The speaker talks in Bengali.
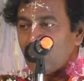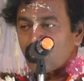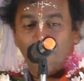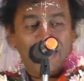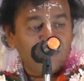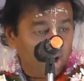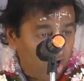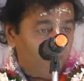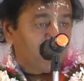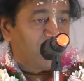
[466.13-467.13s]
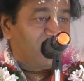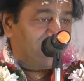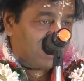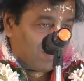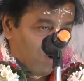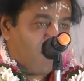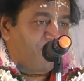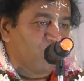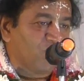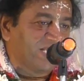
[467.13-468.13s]
সবাই তো নবদ্বীপে যাচ্ছে
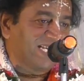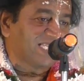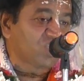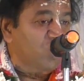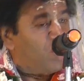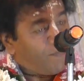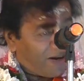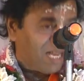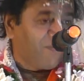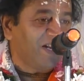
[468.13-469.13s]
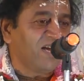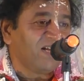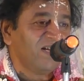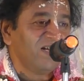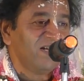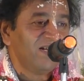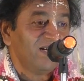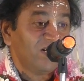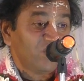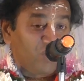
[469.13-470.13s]
মহাপ্রভুকে দেখতে চলাকবার যাবে না
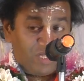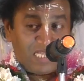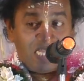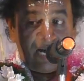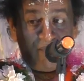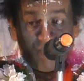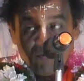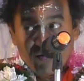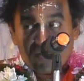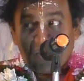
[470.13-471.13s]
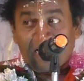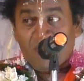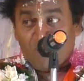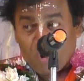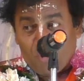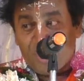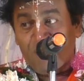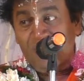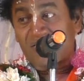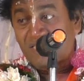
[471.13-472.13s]
তখন দাদা মুকুন্দ সরকার নরহরিকে
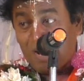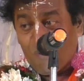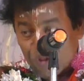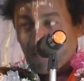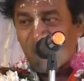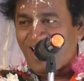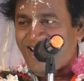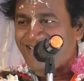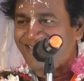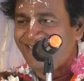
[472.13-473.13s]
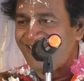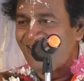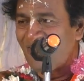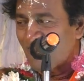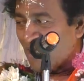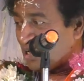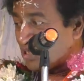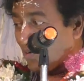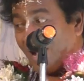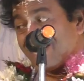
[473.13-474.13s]
বলছে যাবো তো ভাই তখন
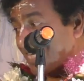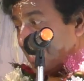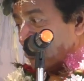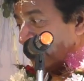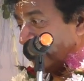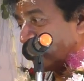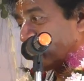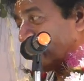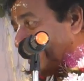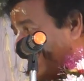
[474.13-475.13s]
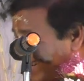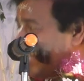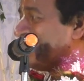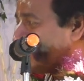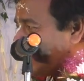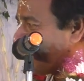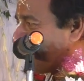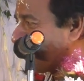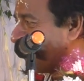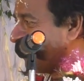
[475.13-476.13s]
তো বাস ট্রেনে যোগাযোগ ছিল না হেঁটে হেঁটে যেতে
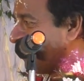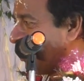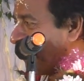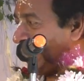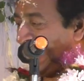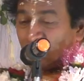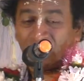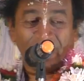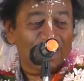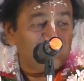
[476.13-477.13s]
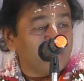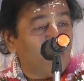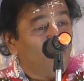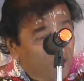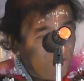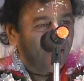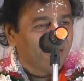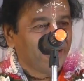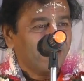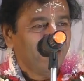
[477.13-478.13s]
হতো বলে এতটা রাস্তা যাবো কি করে
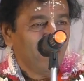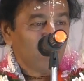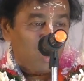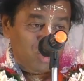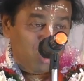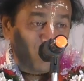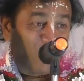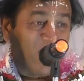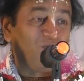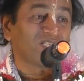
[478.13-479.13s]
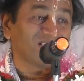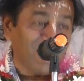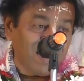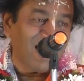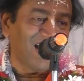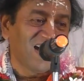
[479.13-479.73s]
তখন ছোট ভাই বলছে দাদা